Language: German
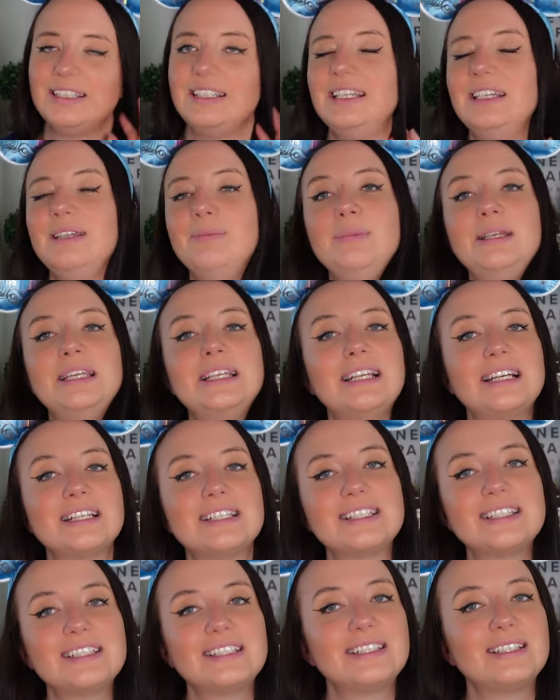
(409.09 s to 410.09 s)
die mir
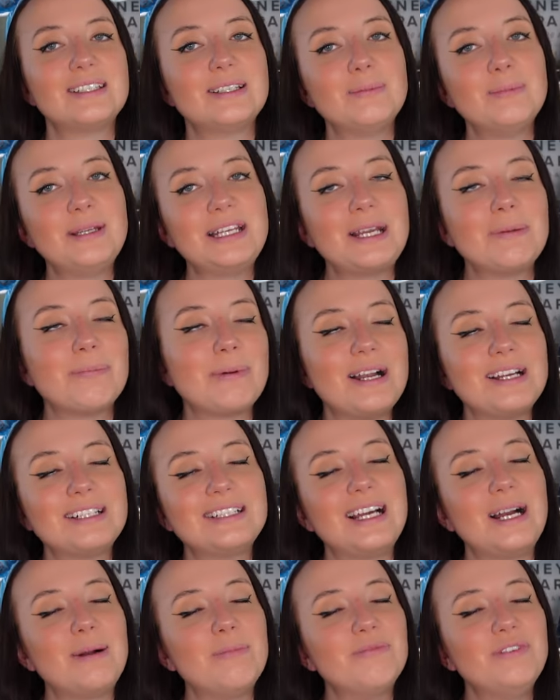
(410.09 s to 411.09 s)
das äh, mitgebracht
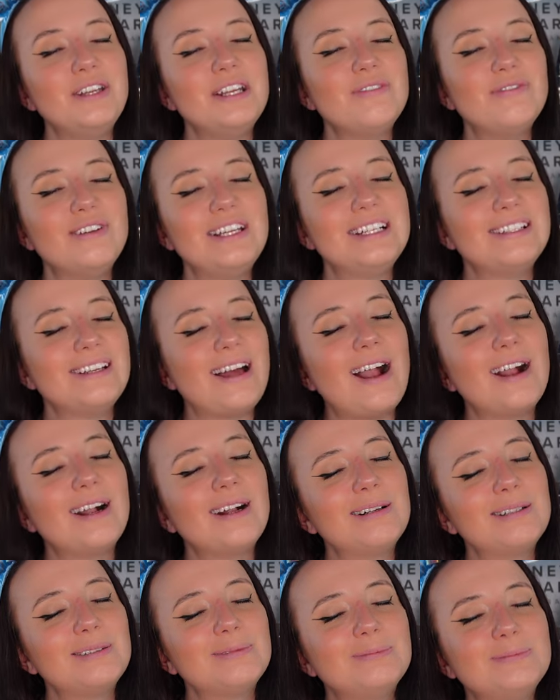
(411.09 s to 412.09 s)
haben. Vielen, vielen
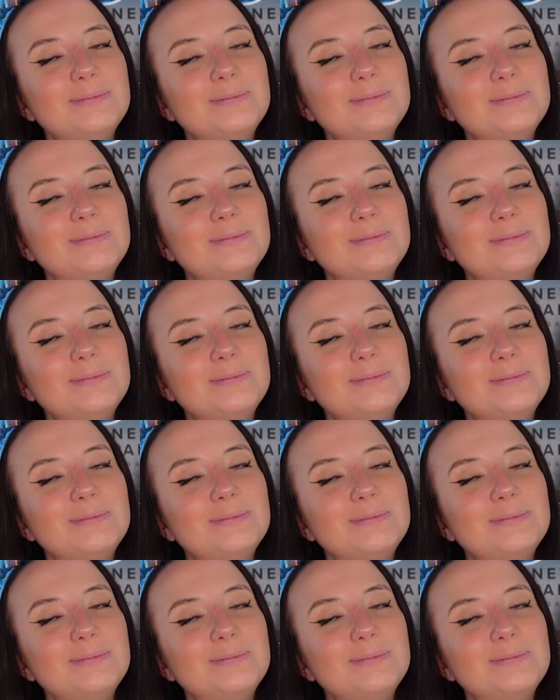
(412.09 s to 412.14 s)
Dank.